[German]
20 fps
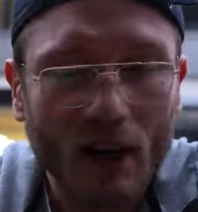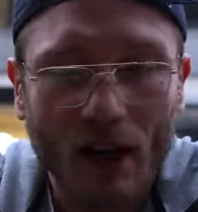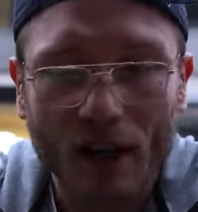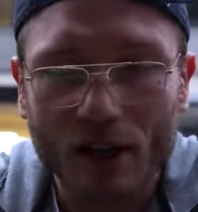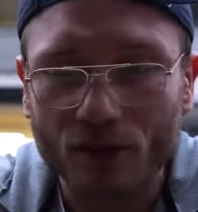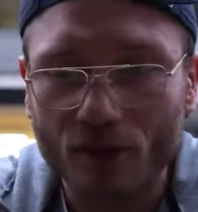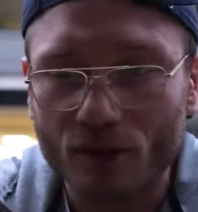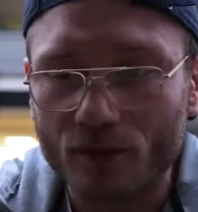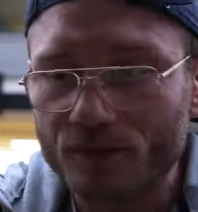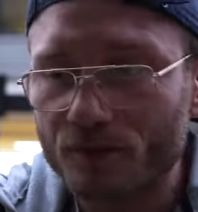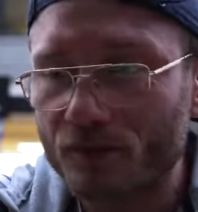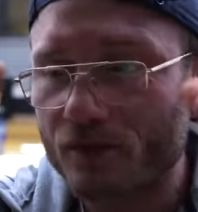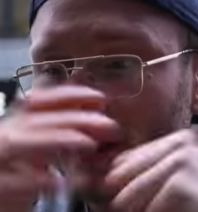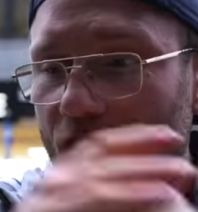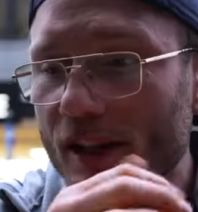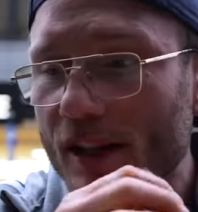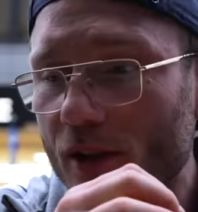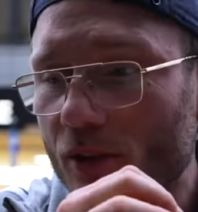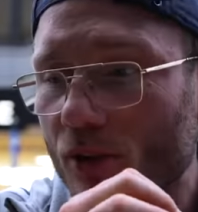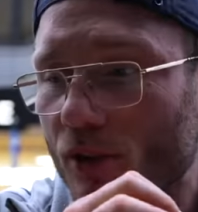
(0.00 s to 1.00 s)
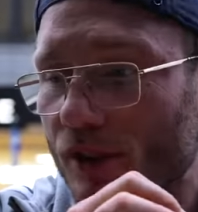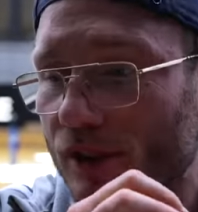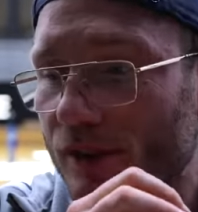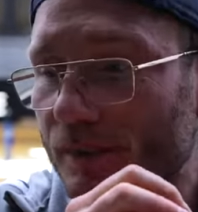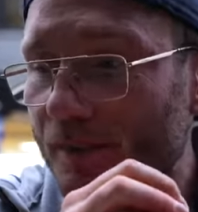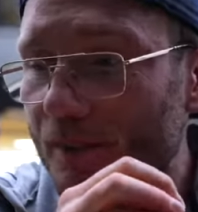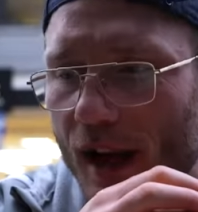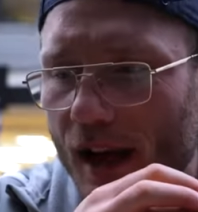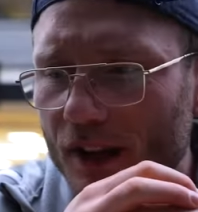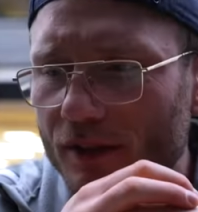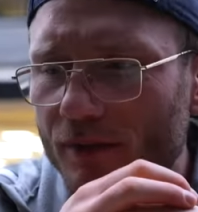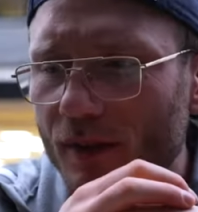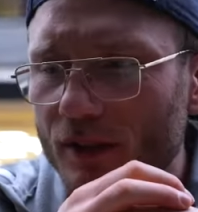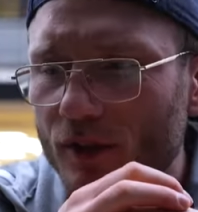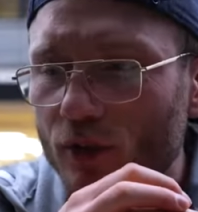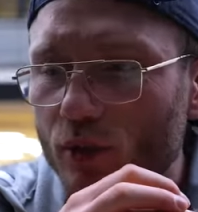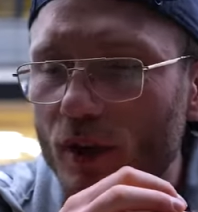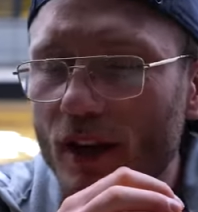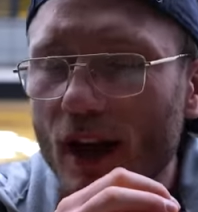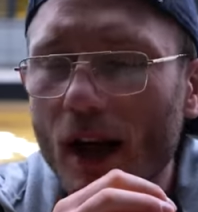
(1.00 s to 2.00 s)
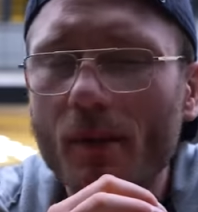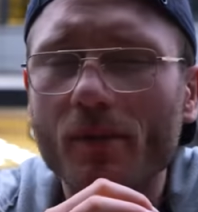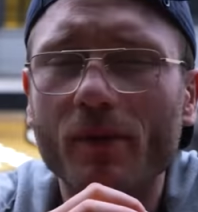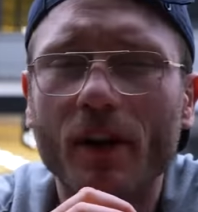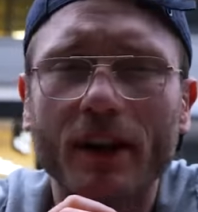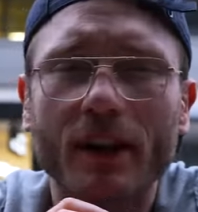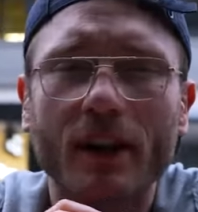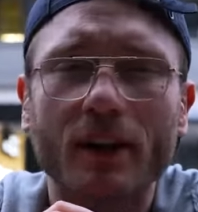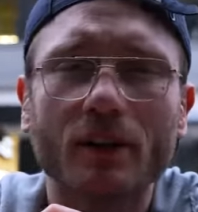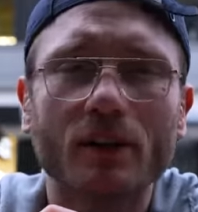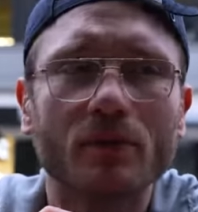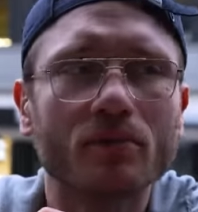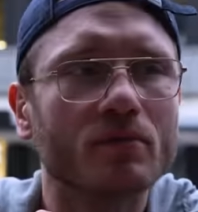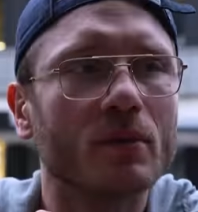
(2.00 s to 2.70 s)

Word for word: Also, wir legen los. Erstmal zu Kalb-Variante.